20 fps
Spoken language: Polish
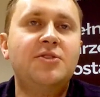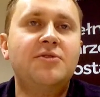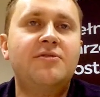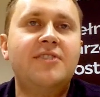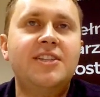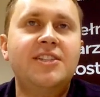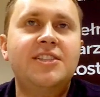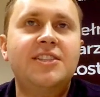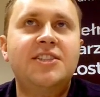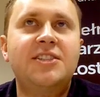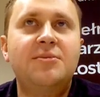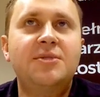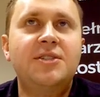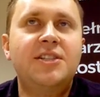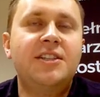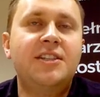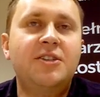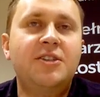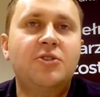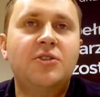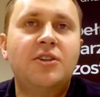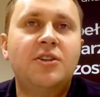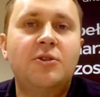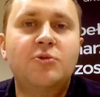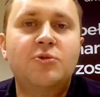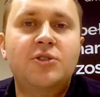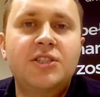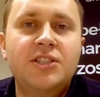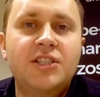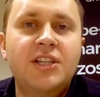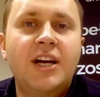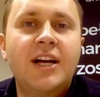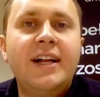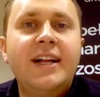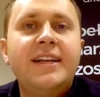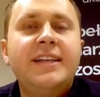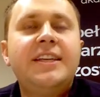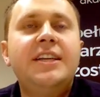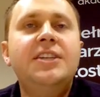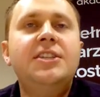ważne, żeby się tego nauczyć.
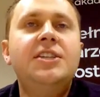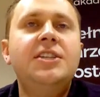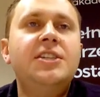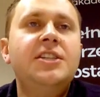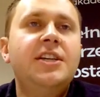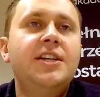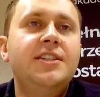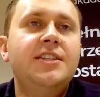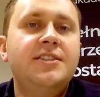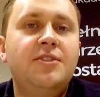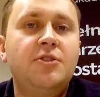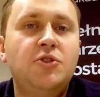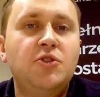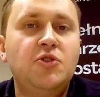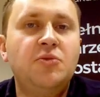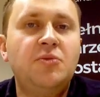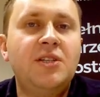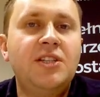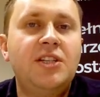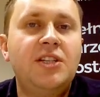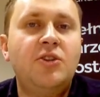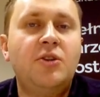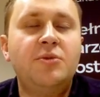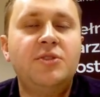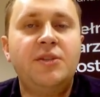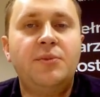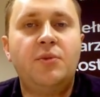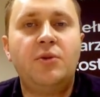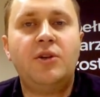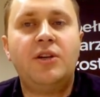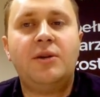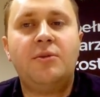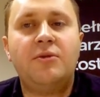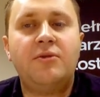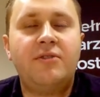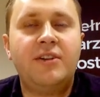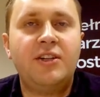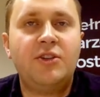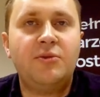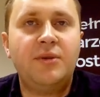Jeśli się zrozumiecie dobrze
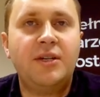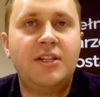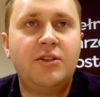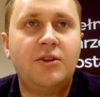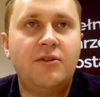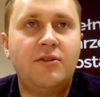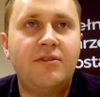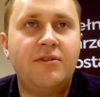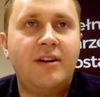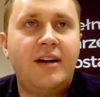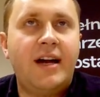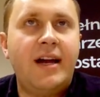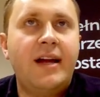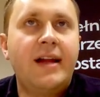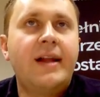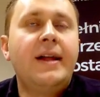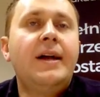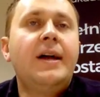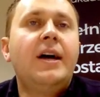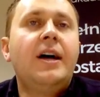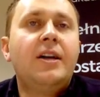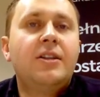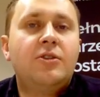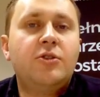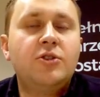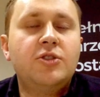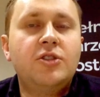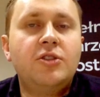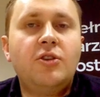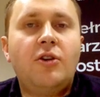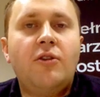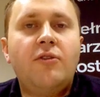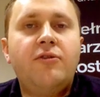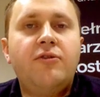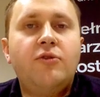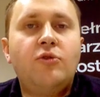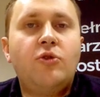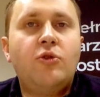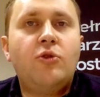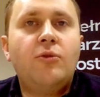programowanie obiektowe, to
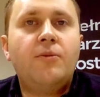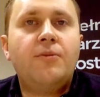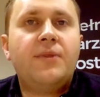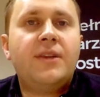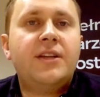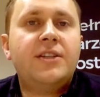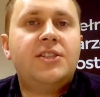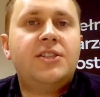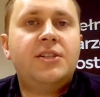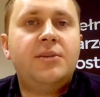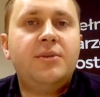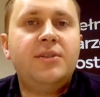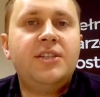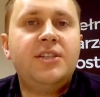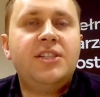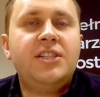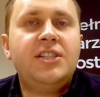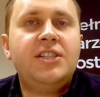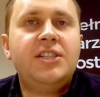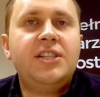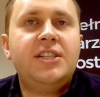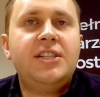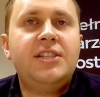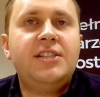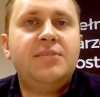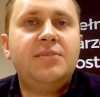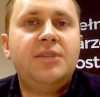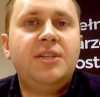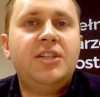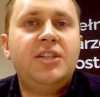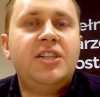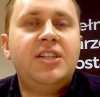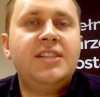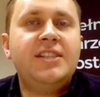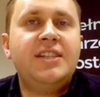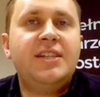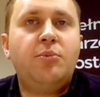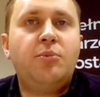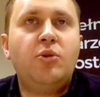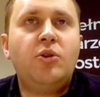znowu, czy będziecie chcieli zmienić
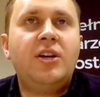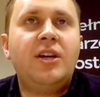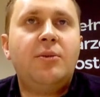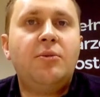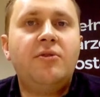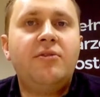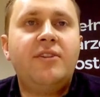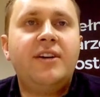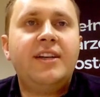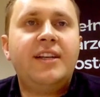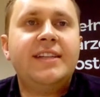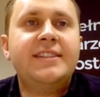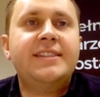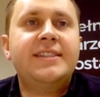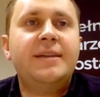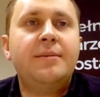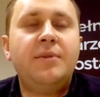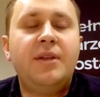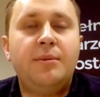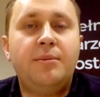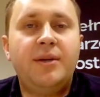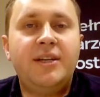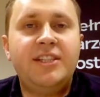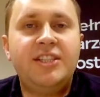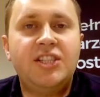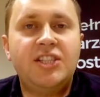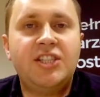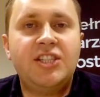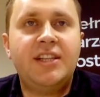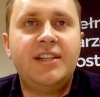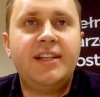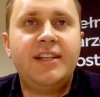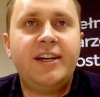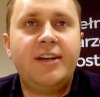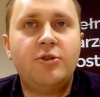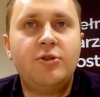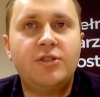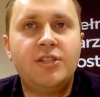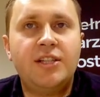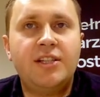język programowania, z tym nie będzie
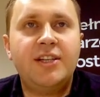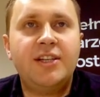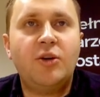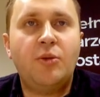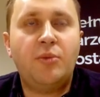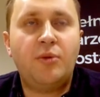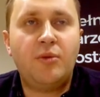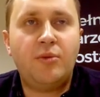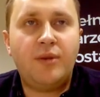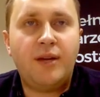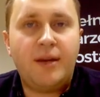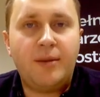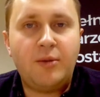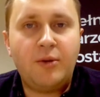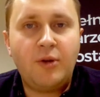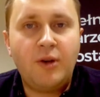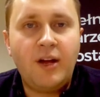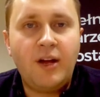żadnego, żadnego problemu.